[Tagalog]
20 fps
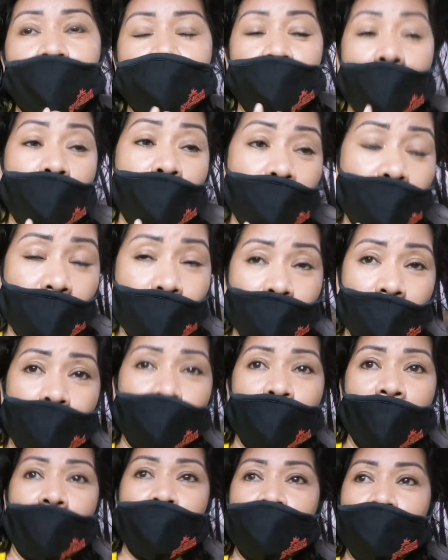talaga
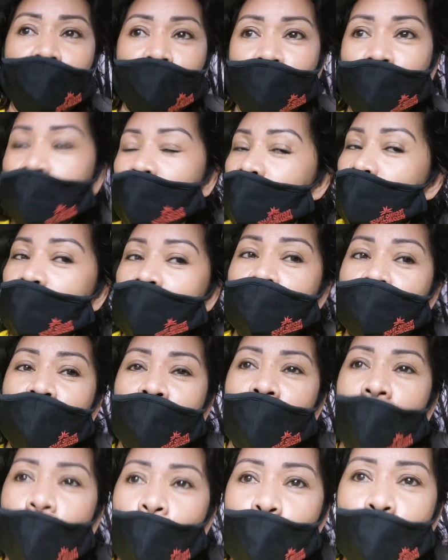namang
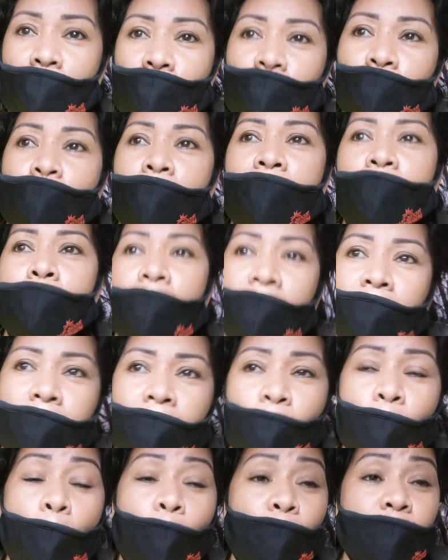hindi ako para bang
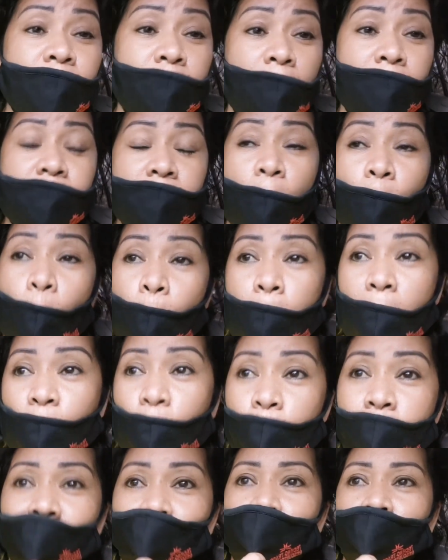nakokonsensya ako pag
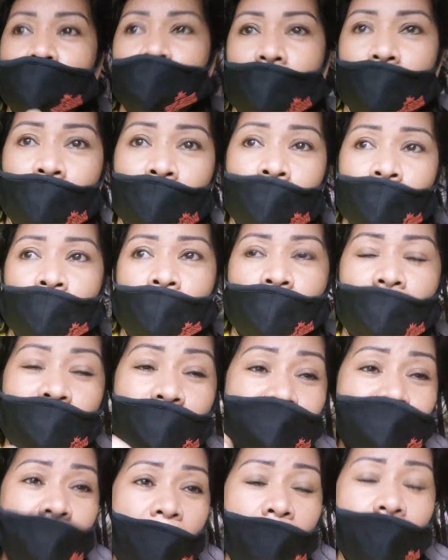humihindi kaya
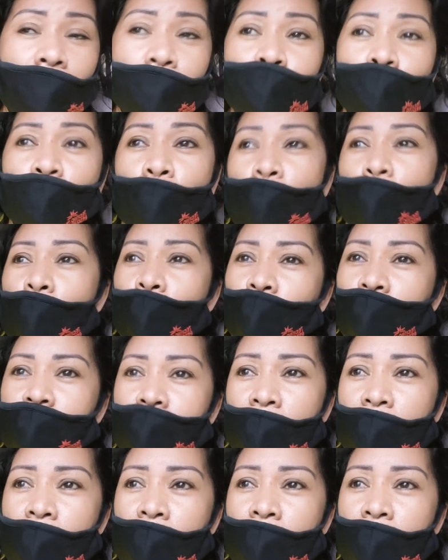sa alam kong